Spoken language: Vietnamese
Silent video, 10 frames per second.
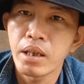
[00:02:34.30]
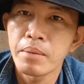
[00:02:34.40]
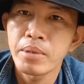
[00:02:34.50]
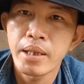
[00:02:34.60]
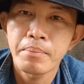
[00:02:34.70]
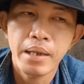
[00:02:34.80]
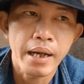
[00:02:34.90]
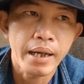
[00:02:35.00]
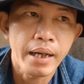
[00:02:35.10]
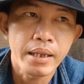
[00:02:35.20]
em xem
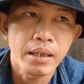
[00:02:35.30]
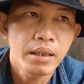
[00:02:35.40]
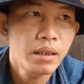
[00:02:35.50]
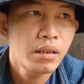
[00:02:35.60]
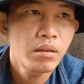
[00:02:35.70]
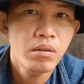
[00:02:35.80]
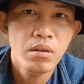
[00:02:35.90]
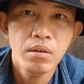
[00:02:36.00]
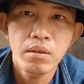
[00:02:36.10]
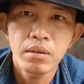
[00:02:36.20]
càng ngày càng viết nó
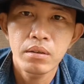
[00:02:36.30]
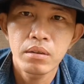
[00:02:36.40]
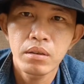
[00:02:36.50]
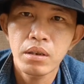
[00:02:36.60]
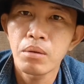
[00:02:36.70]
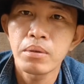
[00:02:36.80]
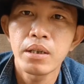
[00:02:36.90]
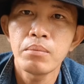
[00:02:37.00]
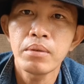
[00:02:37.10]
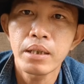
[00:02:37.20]
nó nó không có
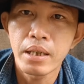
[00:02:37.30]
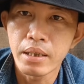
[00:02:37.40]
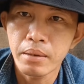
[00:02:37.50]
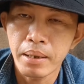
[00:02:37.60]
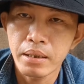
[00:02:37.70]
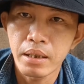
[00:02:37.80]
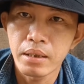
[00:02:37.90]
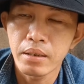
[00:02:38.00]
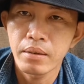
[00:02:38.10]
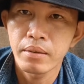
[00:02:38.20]
giống cái gì các bạn
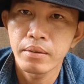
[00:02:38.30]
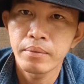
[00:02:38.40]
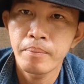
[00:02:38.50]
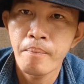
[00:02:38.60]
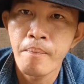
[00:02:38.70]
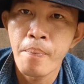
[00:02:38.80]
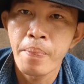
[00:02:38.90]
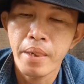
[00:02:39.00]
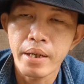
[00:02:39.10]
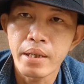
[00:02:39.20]
chị ừ.
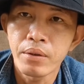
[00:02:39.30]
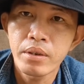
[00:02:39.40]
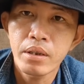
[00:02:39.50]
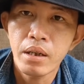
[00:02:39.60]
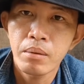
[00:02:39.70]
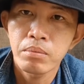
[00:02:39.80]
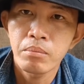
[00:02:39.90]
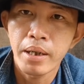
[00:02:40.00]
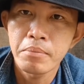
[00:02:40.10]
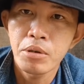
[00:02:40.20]
thì đối với cái ông
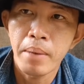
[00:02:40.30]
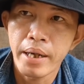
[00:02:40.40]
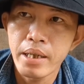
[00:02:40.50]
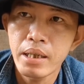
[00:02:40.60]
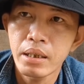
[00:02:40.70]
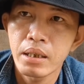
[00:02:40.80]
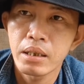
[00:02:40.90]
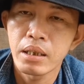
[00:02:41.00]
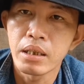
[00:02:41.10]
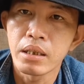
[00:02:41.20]
77 á
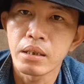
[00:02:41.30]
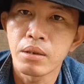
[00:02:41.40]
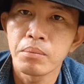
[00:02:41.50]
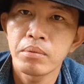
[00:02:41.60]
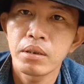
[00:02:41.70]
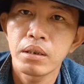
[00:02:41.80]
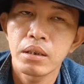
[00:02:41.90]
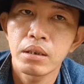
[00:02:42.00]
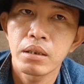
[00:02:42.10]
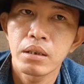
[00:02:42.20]
thì
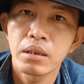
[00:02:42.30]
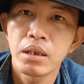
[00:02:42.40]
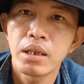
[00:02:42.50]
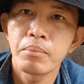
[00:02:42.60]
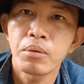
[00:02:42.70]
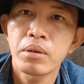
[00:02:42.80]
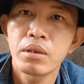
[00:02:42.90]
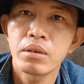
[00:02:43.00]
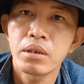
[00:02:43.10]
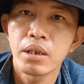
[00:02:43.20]
cũng lên một cái
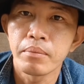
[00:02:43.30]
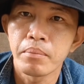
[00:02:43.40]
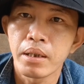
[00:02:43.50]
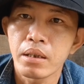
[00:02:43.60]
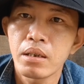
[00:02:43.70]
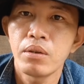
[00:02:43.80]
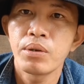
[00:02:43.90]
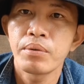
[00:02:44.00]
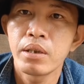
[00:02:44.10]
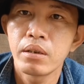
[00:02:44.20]
chương trình mà kết
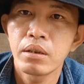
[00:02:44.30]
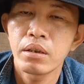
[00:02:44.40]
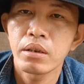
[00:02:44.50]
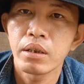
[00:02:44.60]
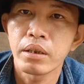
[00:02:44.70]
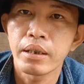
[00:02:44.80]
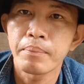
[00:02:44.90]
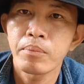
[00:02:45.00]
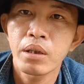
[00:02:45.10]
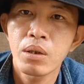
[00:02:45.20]
nối yêu thương rồi
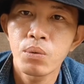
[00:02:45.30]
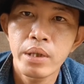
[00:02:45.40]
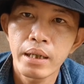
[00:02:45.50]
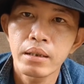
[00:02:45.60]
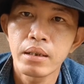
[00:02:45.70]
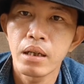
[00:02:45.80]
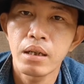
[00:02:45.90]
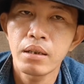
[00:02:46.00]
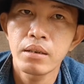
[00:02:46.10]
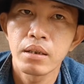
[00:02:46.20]
gặp cái cô dân gì
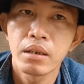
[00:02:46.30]
đó